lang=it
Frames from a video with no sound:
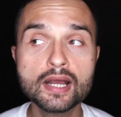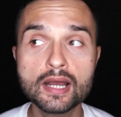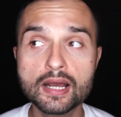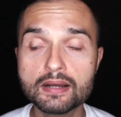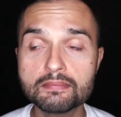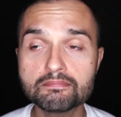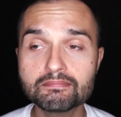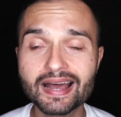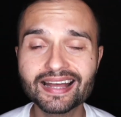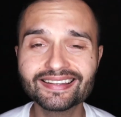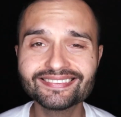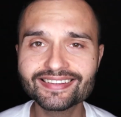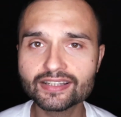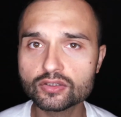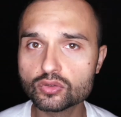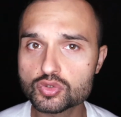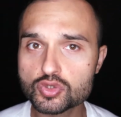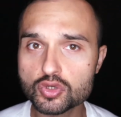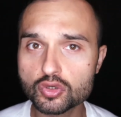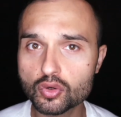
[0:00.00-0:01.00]
Eh,
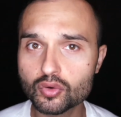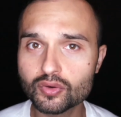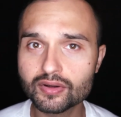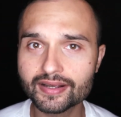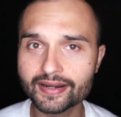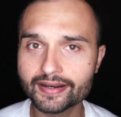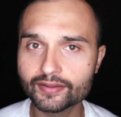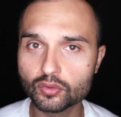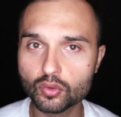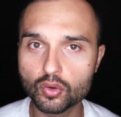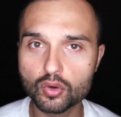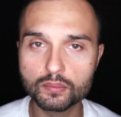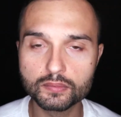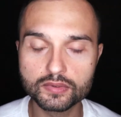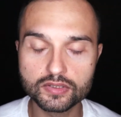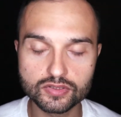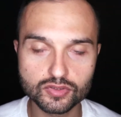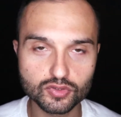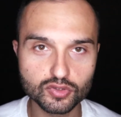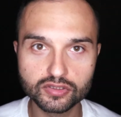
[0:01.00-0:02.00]
andando sul concreto,
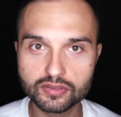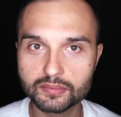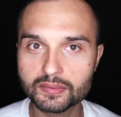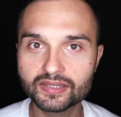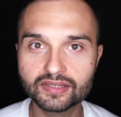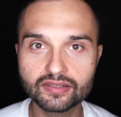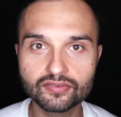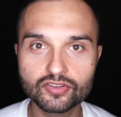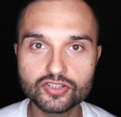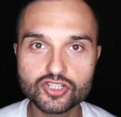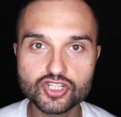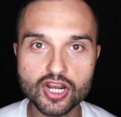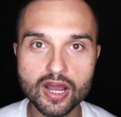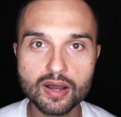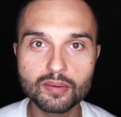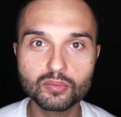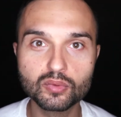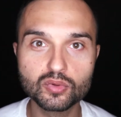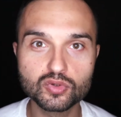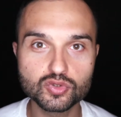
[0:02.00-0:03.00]
come solitamente
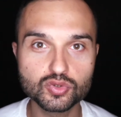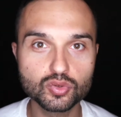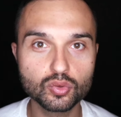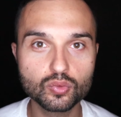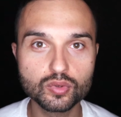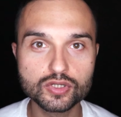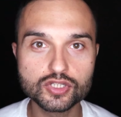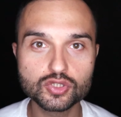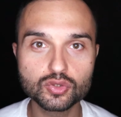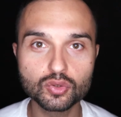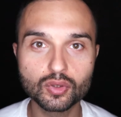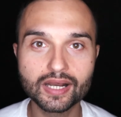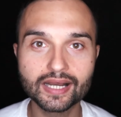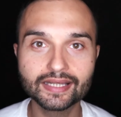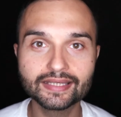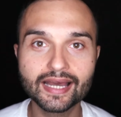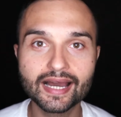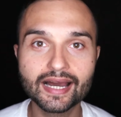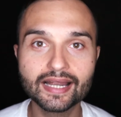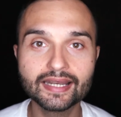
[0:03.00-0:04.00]
facciamo su questo
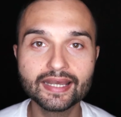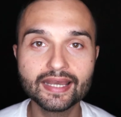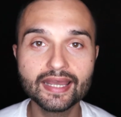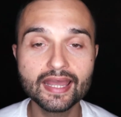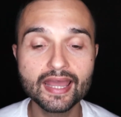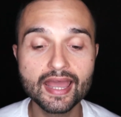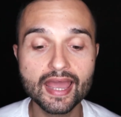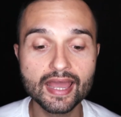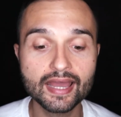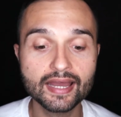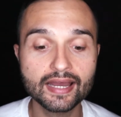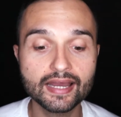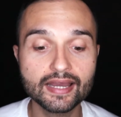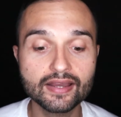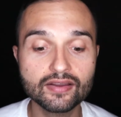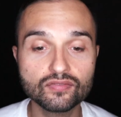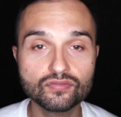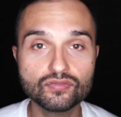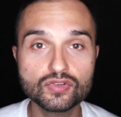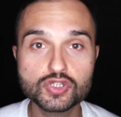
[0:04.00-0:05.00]
canale,
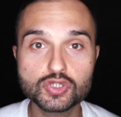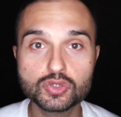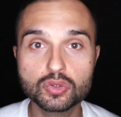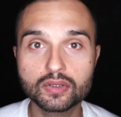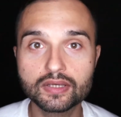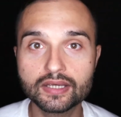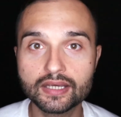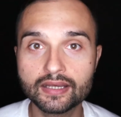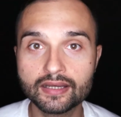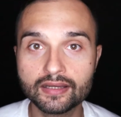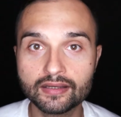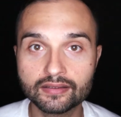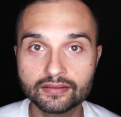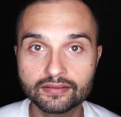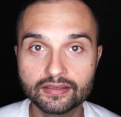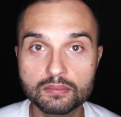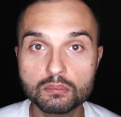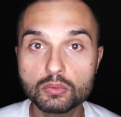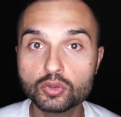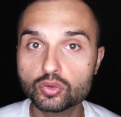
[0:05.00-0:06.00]
eh, visto che
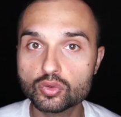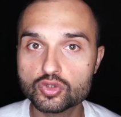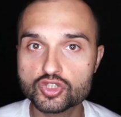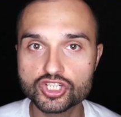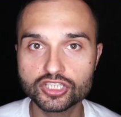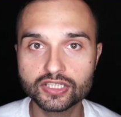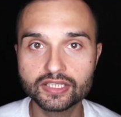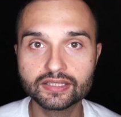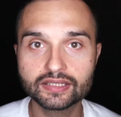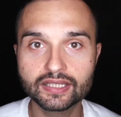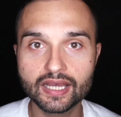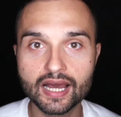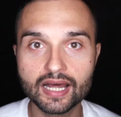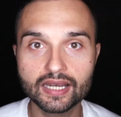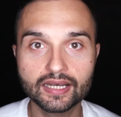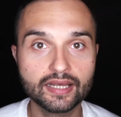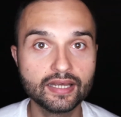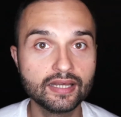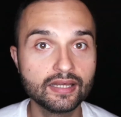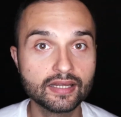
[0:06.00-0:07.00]
nel mondo
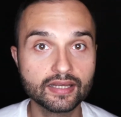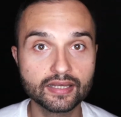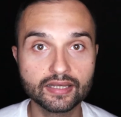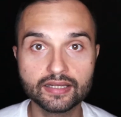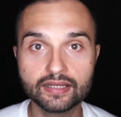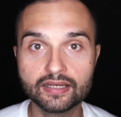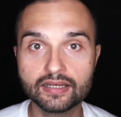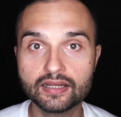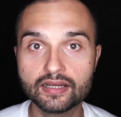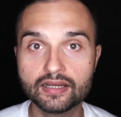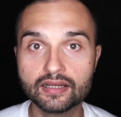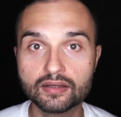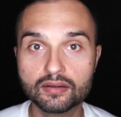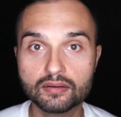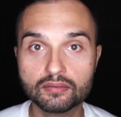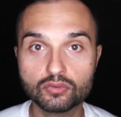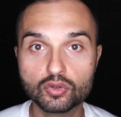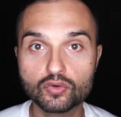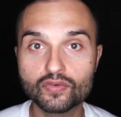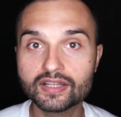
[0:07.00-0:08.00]
occidentale il
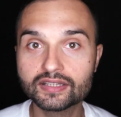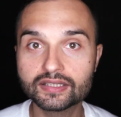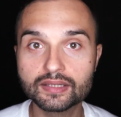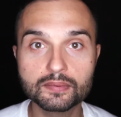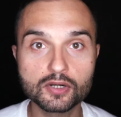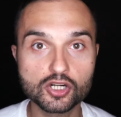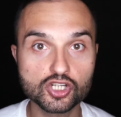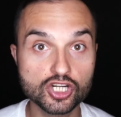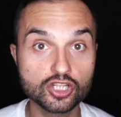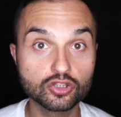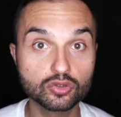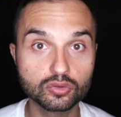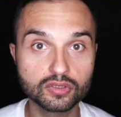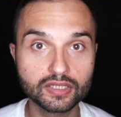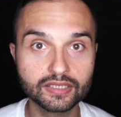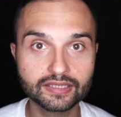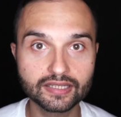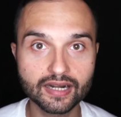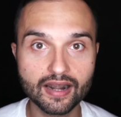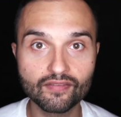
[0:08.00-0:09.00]
90%
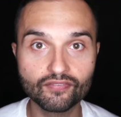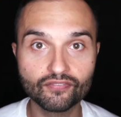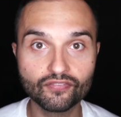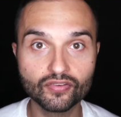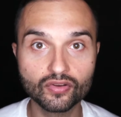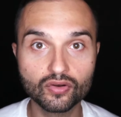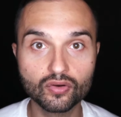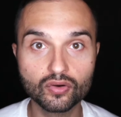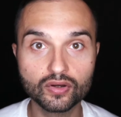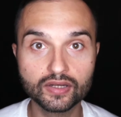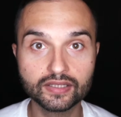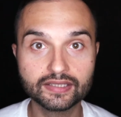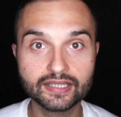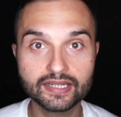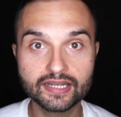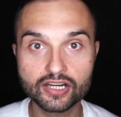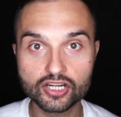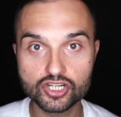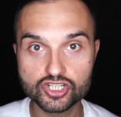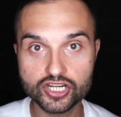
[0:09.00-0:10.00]
del traffico e
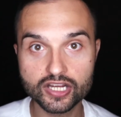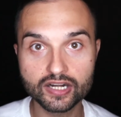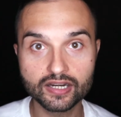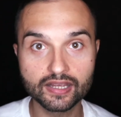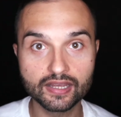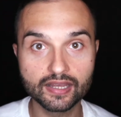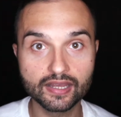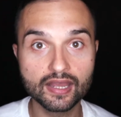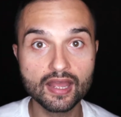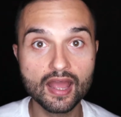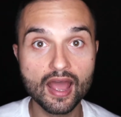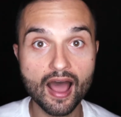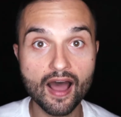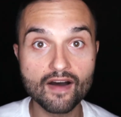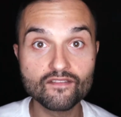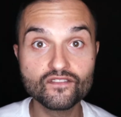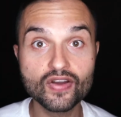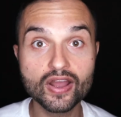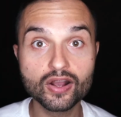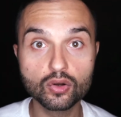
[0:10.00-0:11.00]
delle ricerche
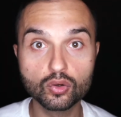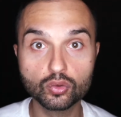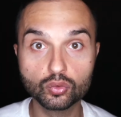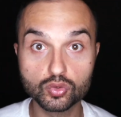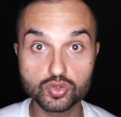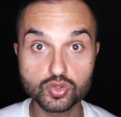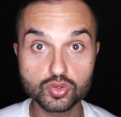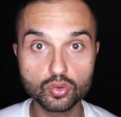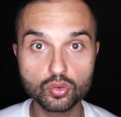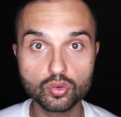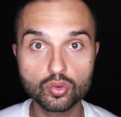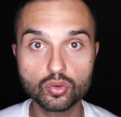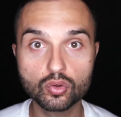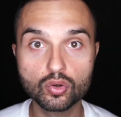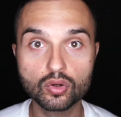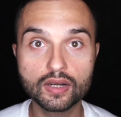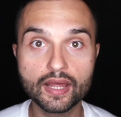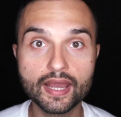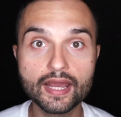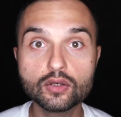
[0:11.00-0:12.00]
avvengono su
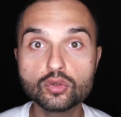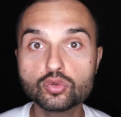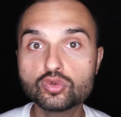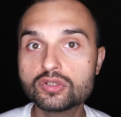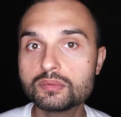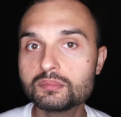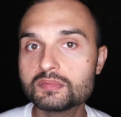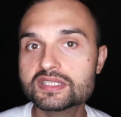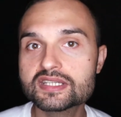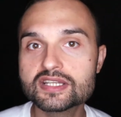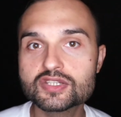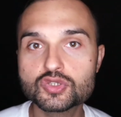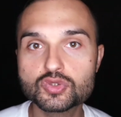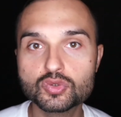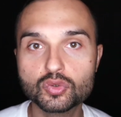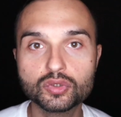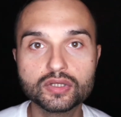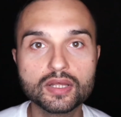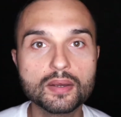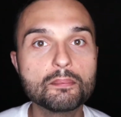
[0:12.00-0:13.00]
Google è
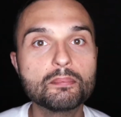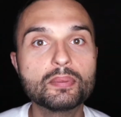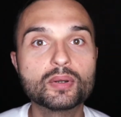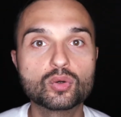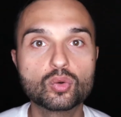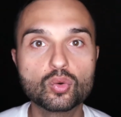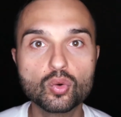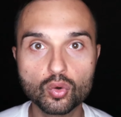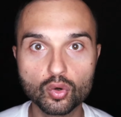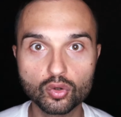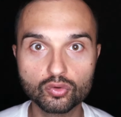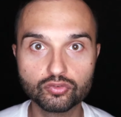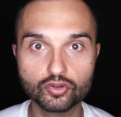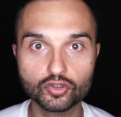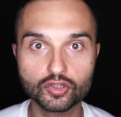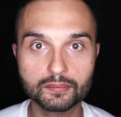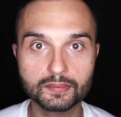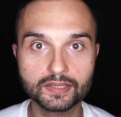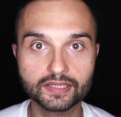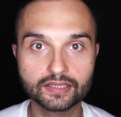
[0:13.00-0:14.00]
l'ottimizzazione per Google
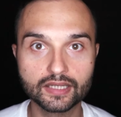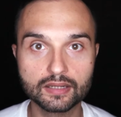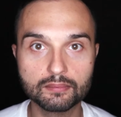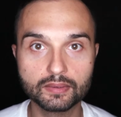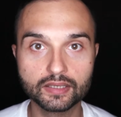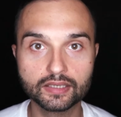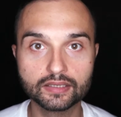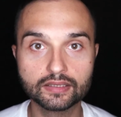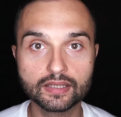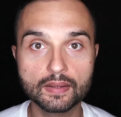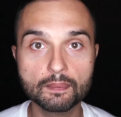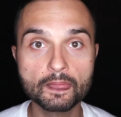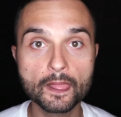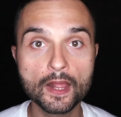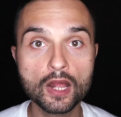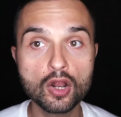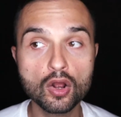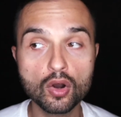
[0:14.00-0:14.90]
fondamentalmente.